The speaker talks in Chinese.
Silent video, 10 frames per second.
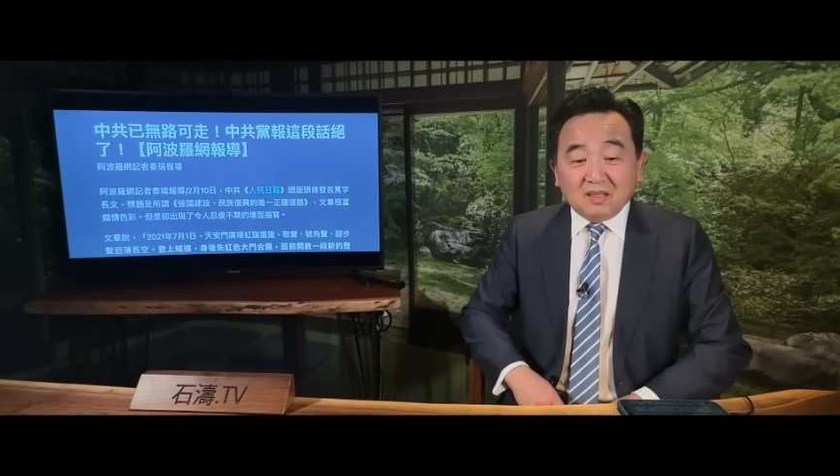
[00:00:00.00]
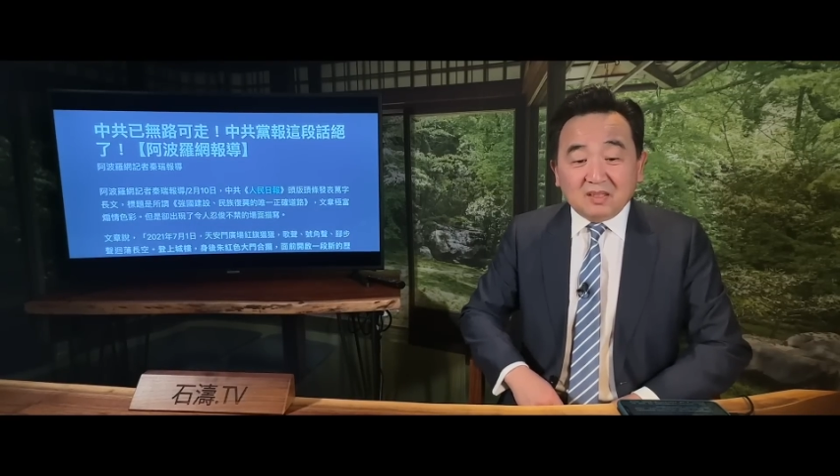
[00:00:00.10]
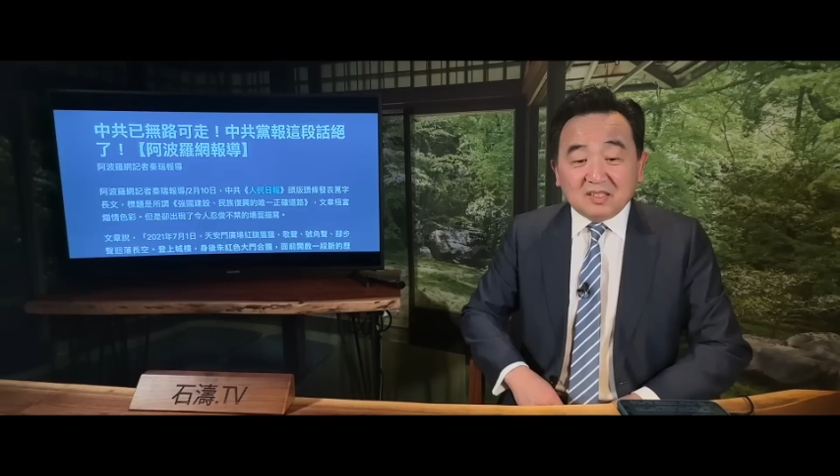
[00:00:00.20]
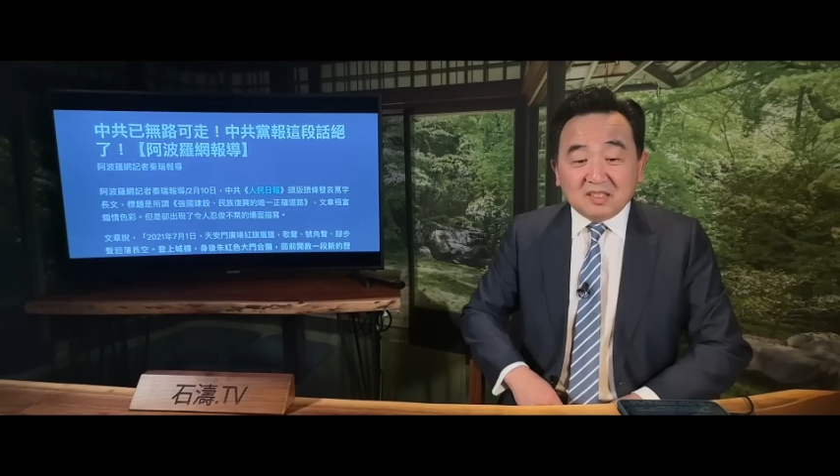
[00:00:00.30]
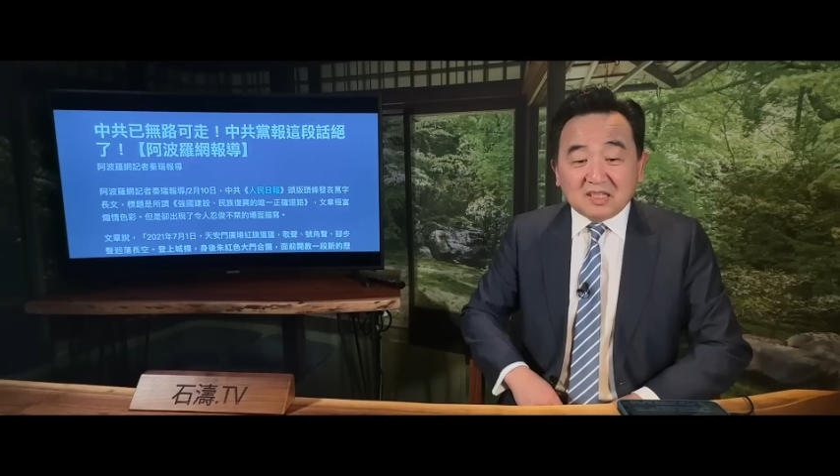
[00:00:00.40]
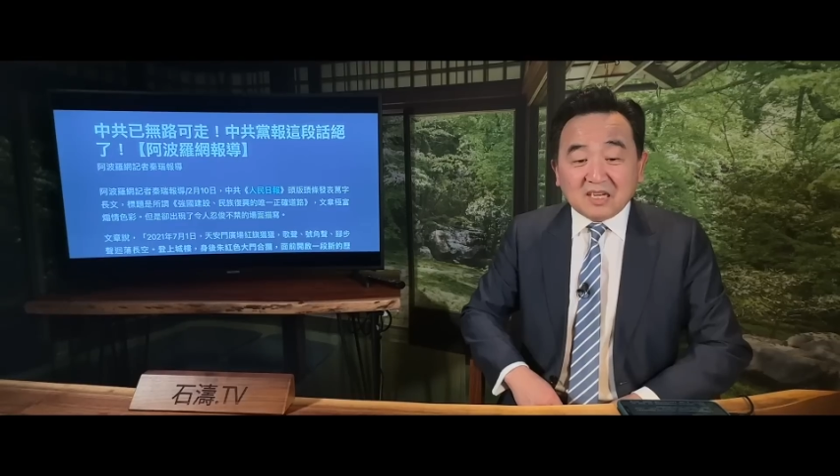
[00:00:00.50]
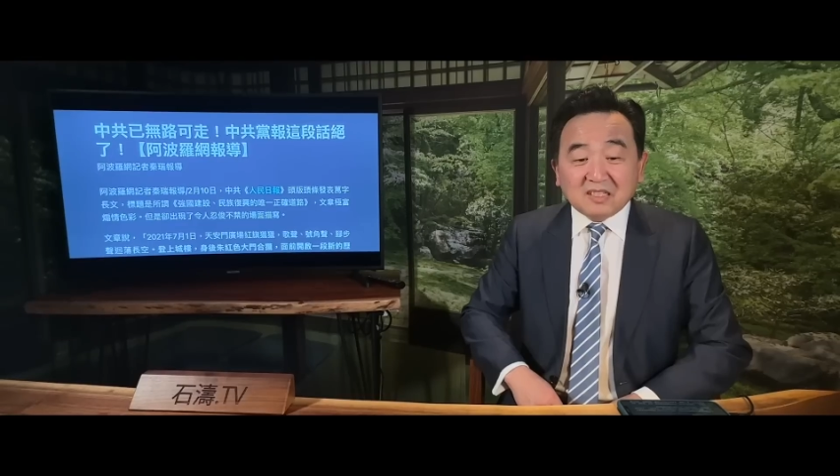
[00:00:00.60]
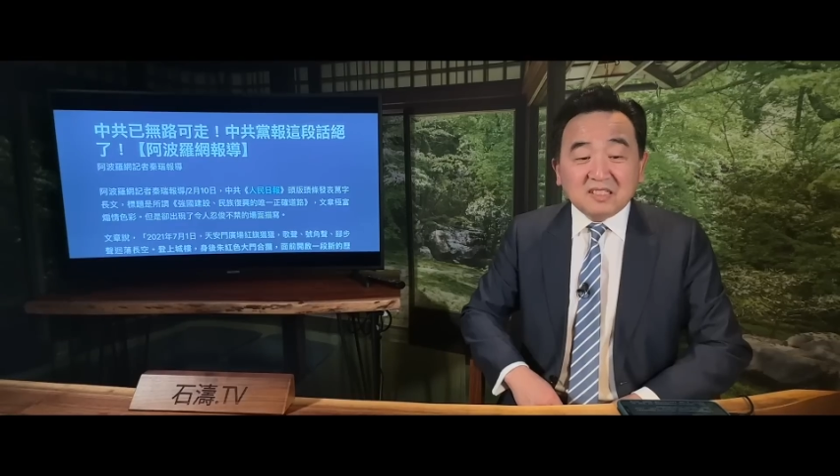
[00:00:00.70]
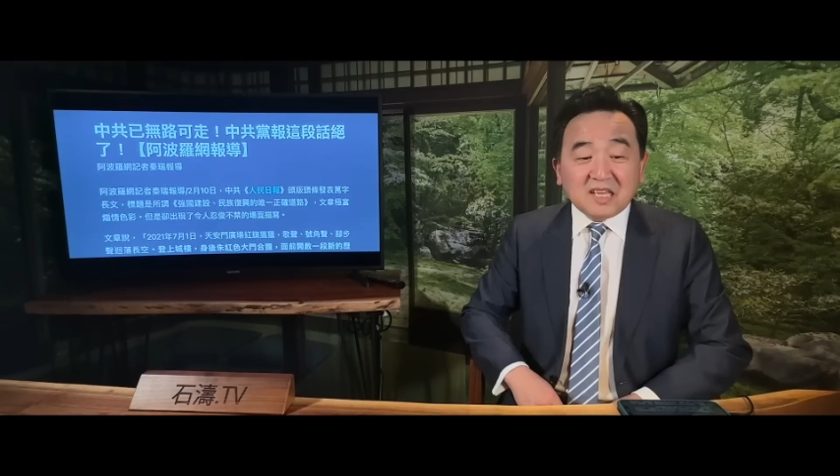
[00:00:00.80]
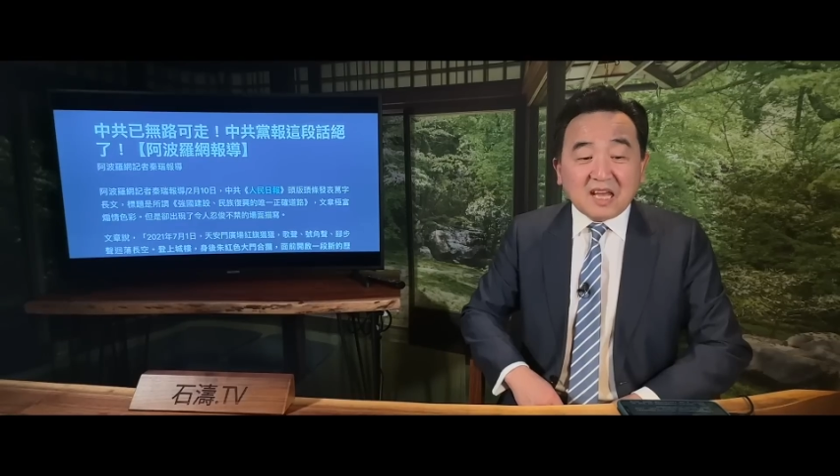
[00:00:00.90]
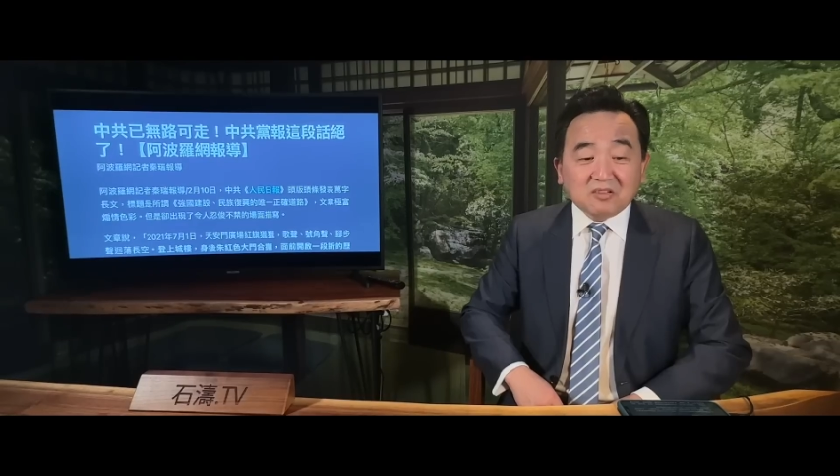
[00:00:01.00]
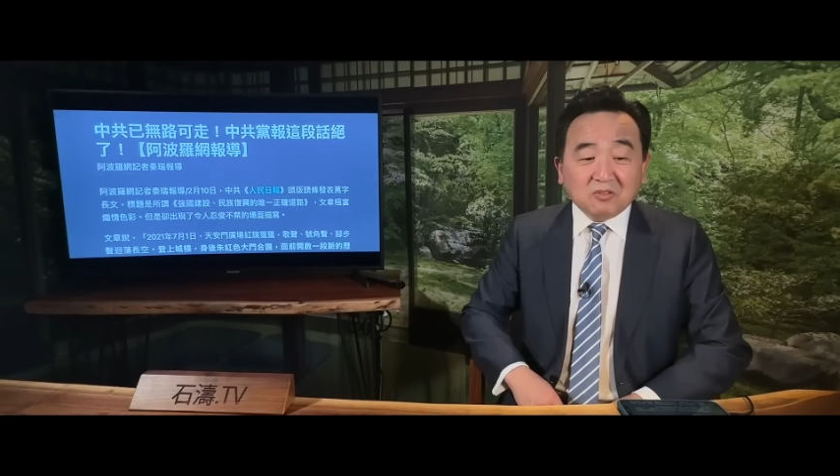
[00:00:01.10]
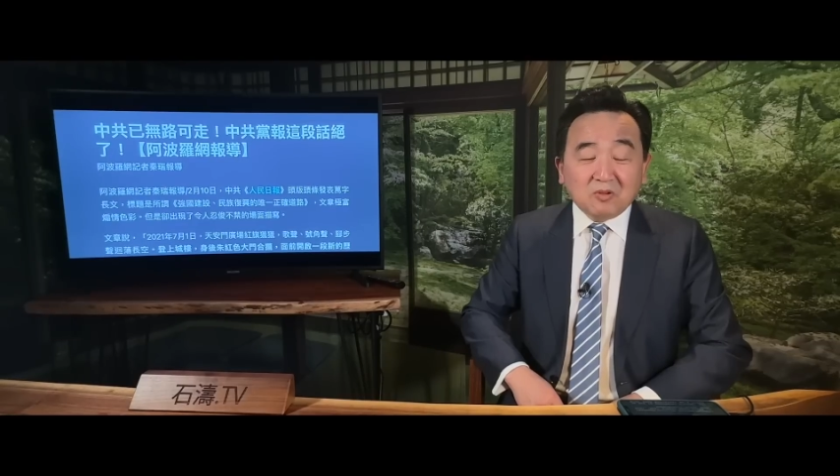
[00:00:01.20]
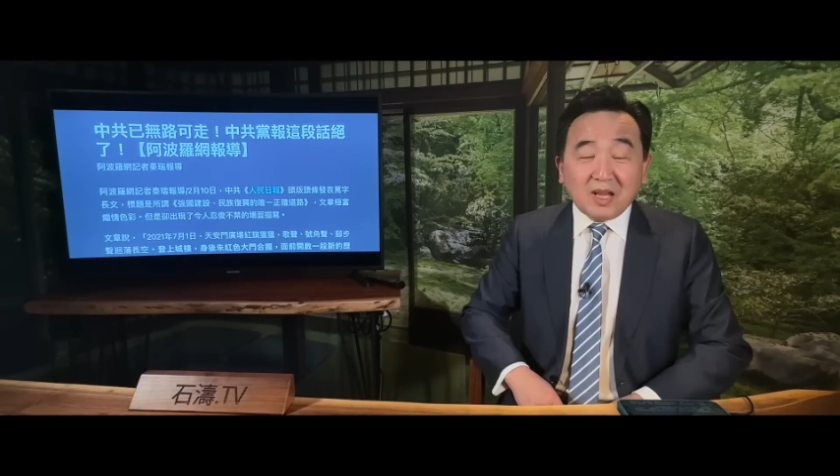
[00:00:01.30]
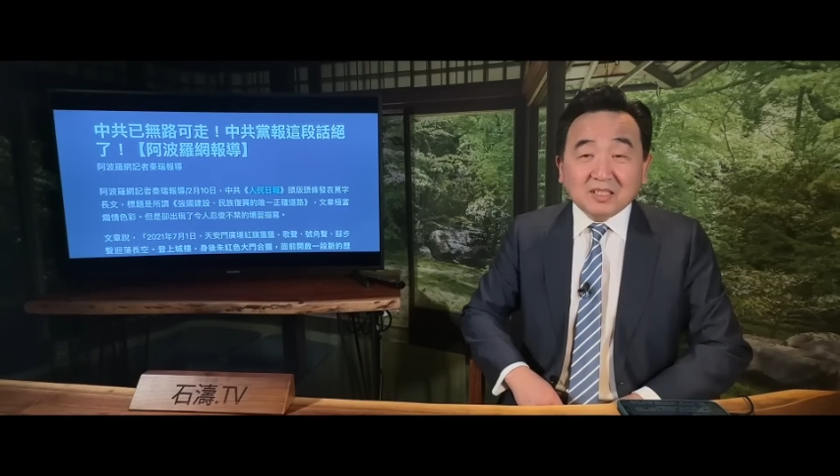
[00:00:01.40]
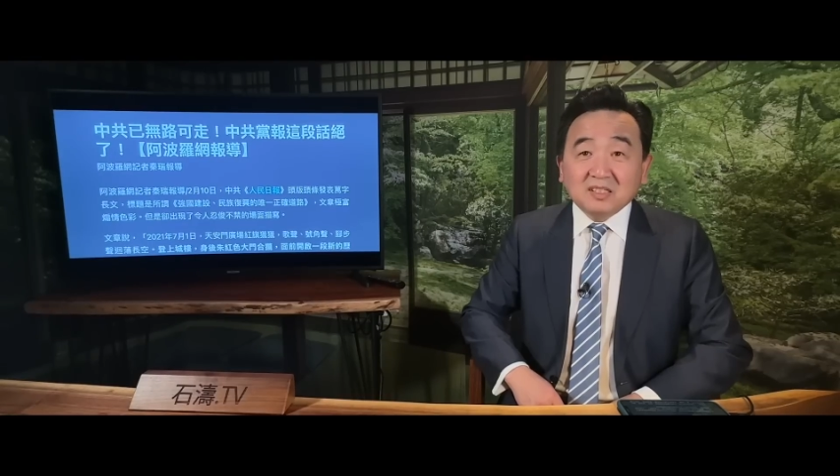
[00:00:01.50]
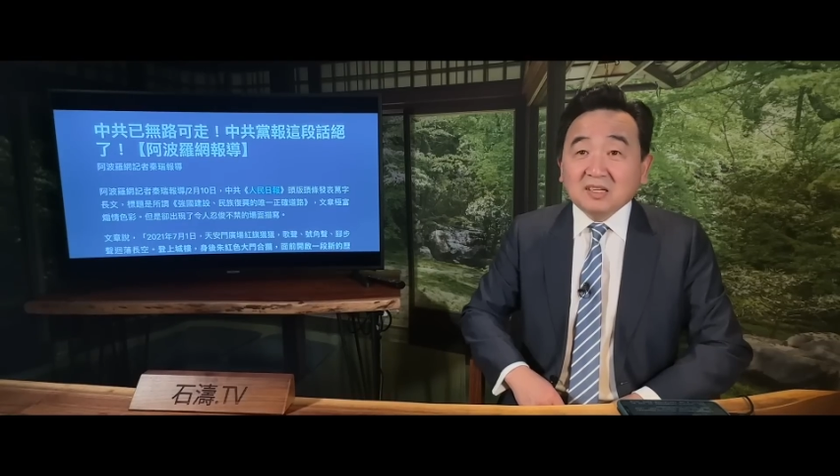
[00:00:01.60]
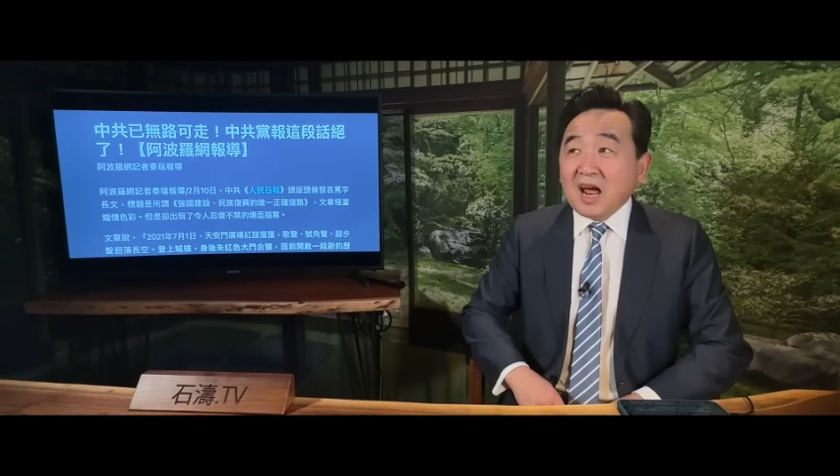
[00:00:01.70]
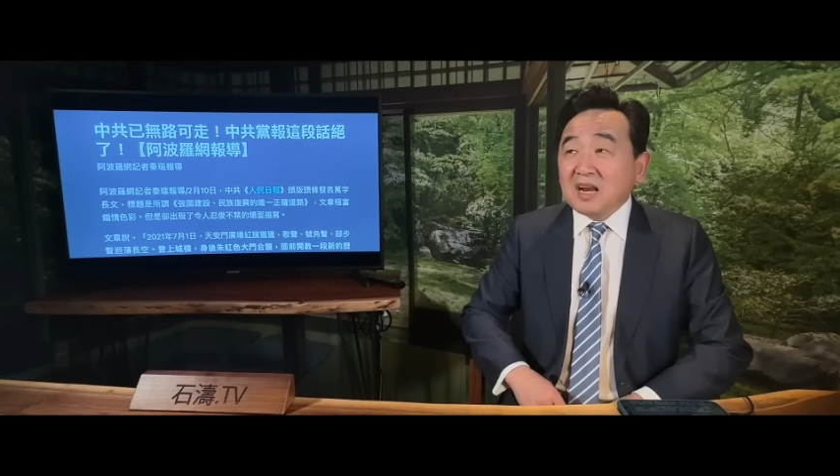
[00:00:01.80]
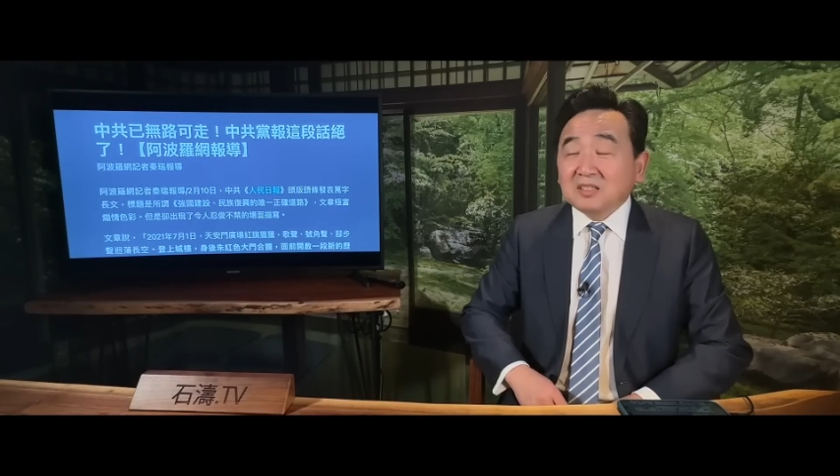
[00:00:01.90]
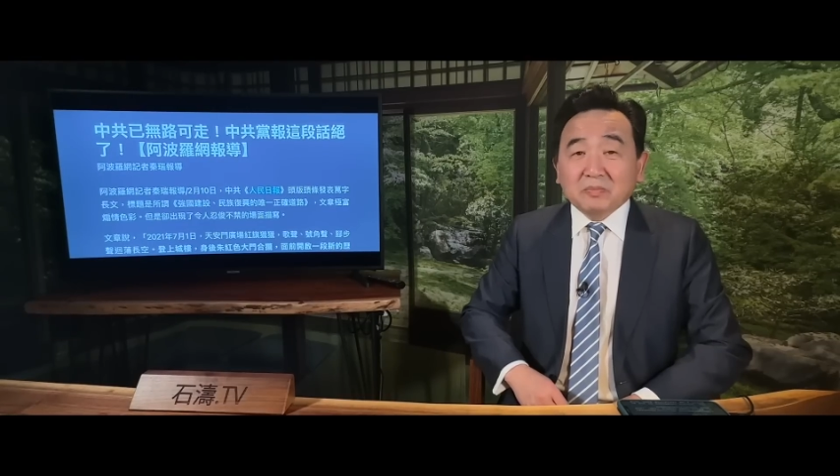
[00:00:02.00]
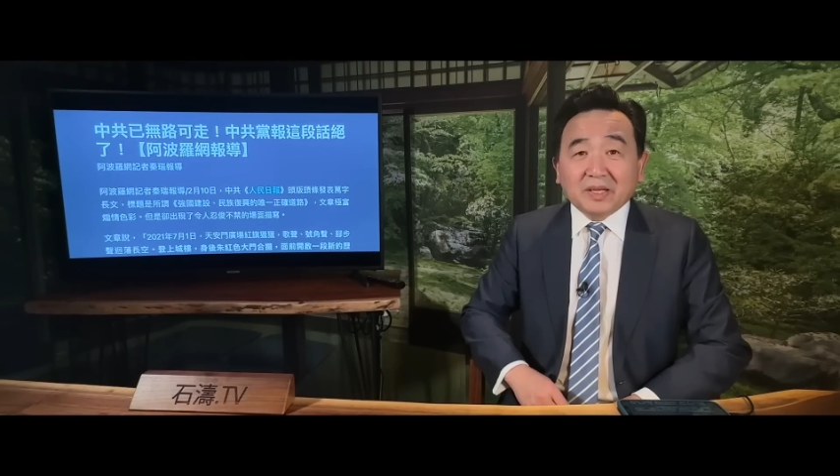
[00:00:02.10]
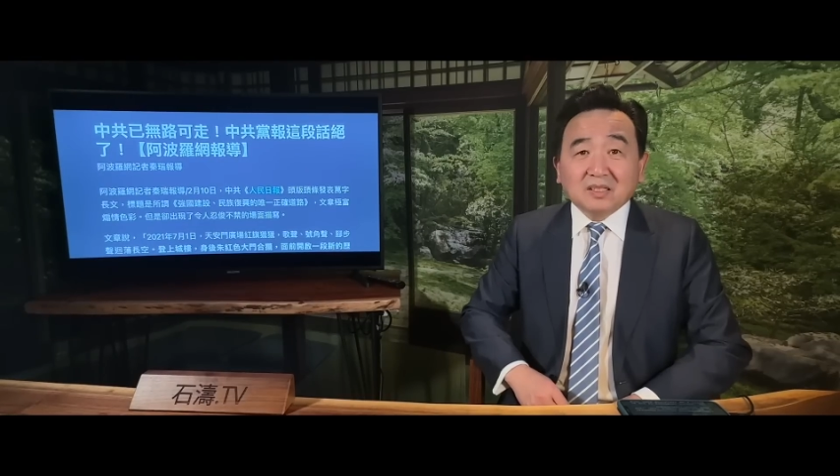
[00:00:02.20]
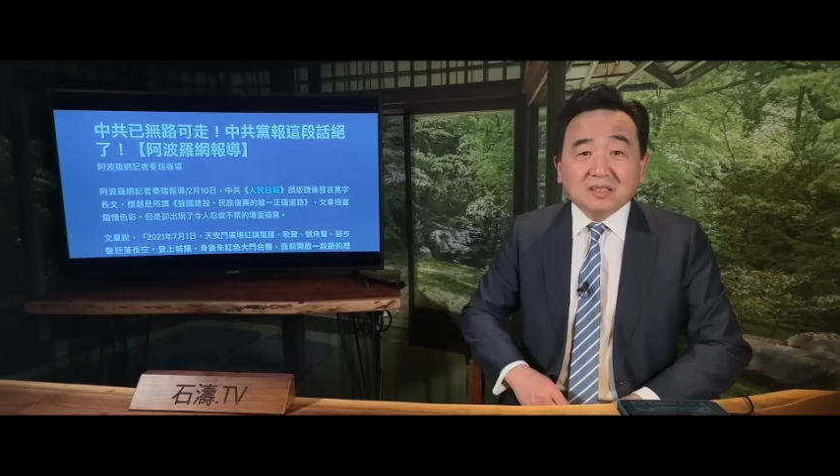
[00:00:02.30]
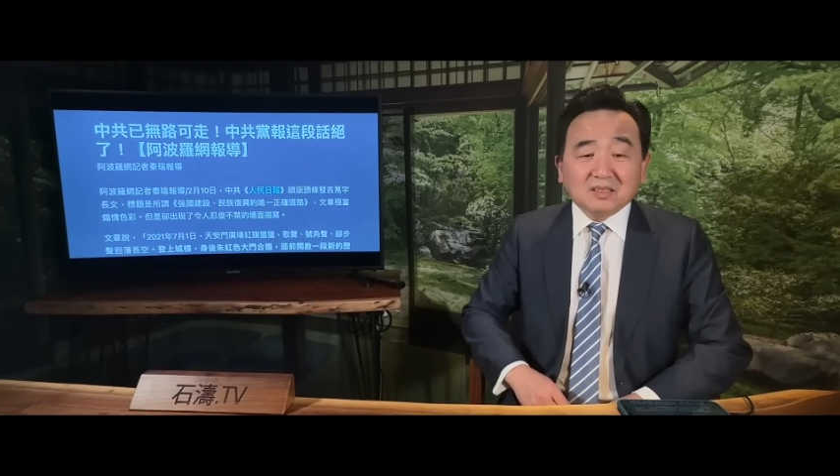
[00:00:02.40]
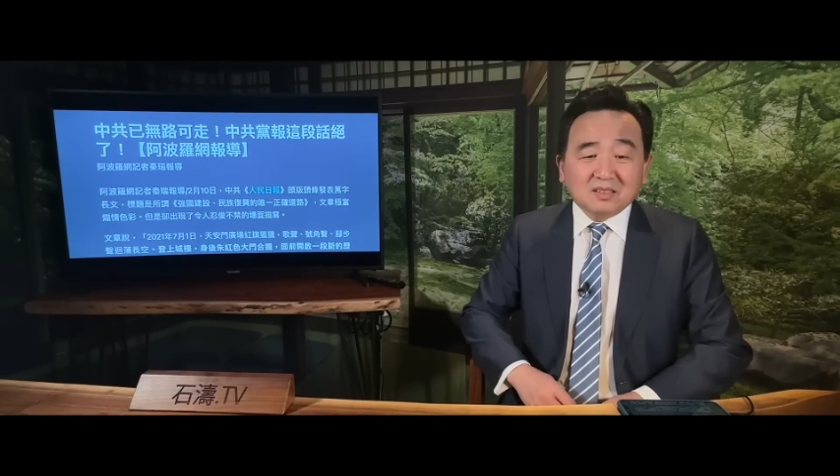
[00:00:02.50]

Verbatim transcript: 那警察真下手的话，嘁哩哈就没了。